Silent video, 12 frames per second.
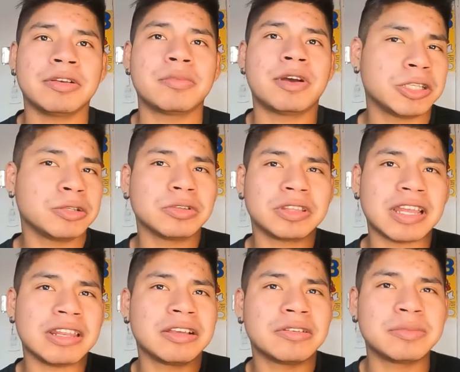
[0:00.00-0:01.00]
como fueron
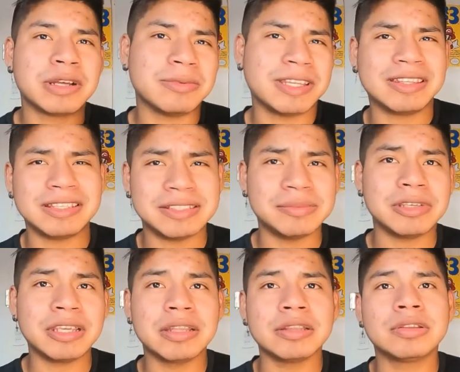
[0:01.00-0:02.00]
tales como
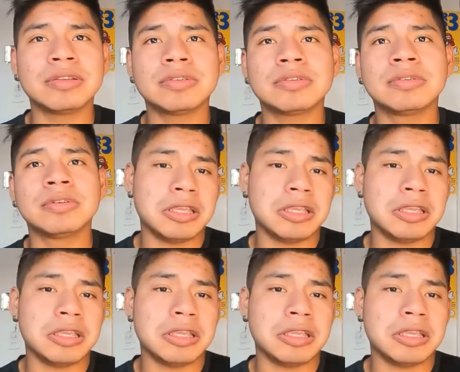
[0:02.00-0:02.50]
abastecimiento,